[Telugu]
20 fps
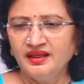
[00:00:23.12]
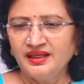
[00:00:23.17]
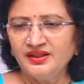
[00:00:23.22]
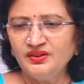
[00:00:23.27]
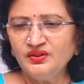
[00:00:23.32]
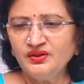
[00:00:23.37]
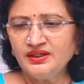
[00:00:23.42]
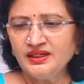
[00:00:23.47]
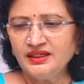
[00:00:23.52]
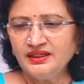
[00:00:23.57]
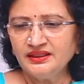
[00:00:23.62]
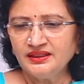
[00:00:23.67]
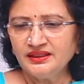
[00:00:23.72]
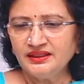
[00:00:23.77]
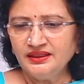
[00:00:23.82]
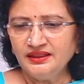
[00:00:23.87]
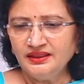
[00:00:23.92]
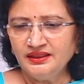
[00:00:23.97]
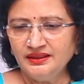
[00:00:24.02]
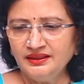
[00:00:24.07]
ఎందుకంటే
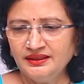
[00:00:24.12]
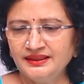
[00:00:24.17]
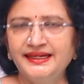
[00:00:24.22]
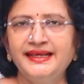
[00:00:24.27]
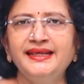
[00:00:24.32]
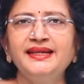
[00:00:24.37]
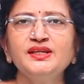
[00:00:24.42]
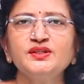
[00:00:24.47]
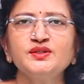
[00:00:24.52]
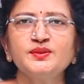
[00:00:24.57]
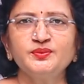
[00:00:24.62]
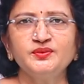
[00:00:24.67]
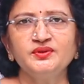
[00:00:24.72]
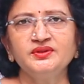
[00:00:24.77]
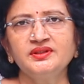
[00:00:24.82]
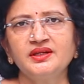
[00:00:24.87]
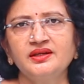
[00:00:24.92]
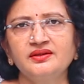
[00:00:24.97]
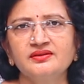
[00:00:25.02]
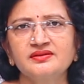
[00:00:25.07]
నేనే
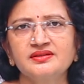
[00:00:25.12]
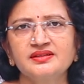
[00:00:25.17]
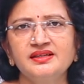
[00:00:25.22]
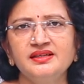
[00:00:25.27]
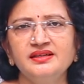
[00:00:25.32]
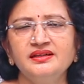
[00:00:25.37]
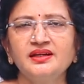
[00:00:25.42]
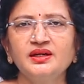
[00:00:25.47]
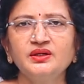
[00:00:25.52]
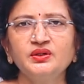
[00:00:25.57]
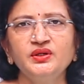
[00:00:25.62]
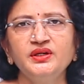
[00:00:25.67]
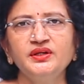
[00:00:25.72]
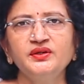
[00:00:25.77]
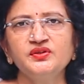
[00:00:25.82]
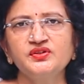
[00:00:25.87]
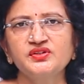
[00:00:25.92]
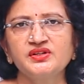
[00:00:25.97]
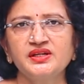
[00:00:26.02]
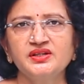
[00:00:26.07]
చెప్తుంటాను స్కిన్ అటు
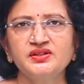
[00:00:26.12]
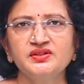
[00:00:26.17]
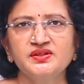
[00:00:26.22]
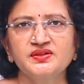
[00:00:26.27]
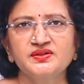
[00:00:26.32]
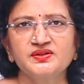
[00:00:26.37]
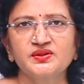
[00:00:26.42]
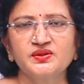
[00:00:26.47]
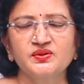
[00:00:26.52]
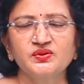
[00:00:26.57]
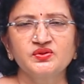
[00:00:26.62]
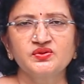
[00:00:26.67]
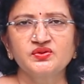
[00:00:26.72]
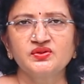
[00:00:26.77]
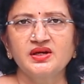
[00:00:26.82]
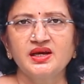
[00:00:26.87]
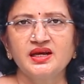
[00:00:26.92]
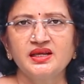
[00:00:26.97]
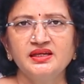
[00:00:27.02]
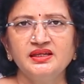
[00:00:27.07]
ఇటు చేంజ్ చేసుకోవచ్చు
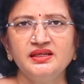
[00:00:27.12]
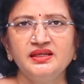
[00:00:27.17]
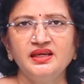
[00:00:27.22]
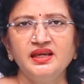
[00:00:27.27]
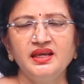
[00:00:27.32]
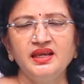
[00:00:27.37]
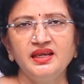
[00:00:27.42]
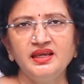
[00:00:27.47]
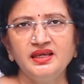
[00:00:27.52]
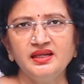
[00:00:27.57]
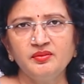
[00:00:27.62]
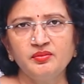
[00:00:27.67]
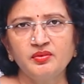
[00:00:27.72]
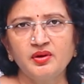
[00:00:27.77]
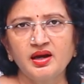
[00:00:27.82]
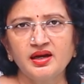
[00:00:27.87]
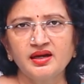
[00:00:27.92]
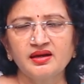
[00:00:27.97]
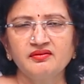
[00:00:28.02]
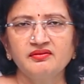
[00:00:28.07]
కానీ హెయిర్
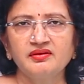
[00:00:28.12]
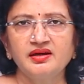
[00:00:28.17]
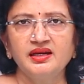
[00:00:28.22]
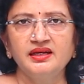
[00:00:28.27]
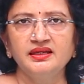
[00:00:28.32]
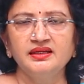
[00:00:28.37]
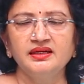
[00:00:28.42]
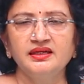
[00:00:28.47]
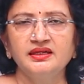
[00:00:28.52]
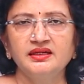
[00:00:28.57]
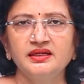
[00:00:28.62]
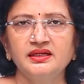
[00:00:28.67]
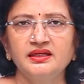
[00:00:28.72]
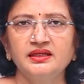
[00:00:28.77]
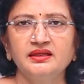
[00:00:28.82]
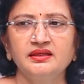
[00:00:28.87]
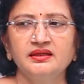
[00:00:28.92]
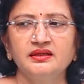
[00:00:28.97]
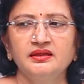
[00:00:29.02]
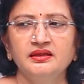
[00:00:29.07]
బాగవ్వాలి అంటే
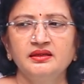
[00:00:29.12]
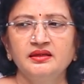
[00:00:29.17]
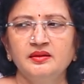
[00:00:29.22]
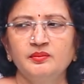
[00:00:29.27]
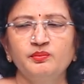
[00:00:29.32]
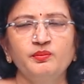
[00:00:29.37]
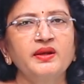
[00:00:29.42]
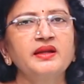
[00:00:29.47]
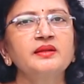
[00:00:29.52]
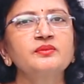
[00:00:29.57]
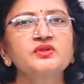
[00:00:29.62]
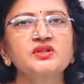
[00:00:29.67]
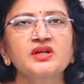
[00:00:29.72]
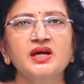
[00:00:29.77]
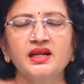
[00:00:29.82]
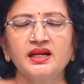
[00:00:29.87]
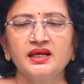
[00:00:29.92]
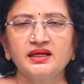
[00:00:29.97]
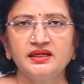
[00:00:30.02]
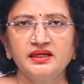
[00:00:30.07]
మనం
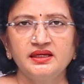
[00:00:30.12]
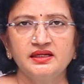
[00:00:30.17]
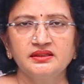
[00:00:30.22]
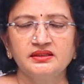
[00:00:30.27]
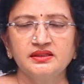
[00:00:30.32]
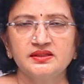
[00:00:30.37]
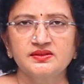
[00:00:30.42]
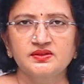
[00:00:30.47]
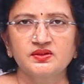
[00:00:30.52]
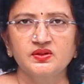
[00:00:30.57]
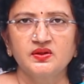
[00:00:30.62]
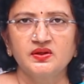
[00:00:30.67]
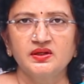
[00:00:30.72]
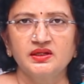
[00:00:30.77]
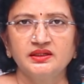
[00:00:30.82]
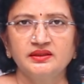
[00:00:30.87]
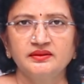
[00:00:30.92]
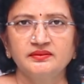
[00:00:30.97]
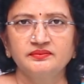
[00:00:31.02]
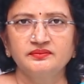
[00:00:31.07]
చాలా కేర్
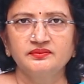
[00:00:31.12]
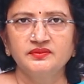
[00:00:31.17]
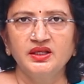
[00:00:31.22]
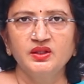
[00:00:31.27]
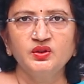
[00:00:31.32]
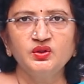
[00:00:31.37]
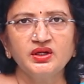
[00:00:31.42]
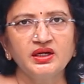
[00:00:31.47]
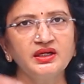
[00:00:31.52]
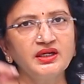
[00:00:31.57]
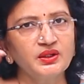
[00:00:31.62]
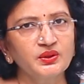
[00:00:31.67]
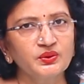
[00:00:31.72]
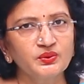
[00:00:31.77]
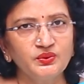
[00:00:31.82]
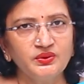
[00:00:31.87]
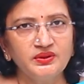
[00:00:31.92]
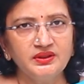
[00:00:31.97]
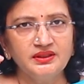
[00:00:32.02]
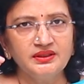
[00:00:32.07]
తీసుకోవాలి ఎందుకంటే
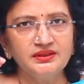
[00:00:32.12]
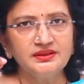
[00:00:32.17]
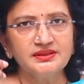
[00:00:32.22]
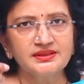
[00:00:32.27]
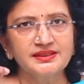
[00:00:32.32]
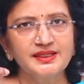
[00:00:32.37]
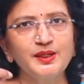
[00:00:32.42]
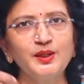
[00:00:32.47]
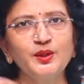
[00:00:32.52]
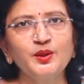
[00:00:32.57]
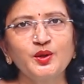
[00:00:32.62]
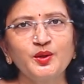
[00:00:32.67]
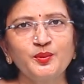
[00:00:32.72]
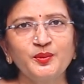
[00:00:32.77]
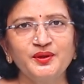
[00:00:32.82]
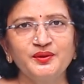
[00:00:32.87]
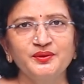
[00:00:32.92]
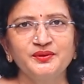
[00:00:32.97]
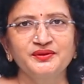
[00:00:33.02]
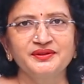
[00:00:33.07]
రూట్ స్కిన్
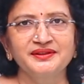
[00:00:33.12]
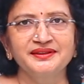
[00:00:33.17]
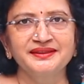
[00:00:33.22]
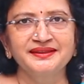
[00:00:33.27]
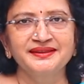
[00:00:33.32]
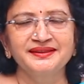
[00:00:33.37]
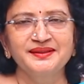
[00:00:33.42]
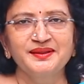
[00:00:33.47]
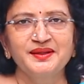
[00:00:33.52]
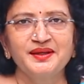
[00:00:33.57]
లోపల ఉంటుంది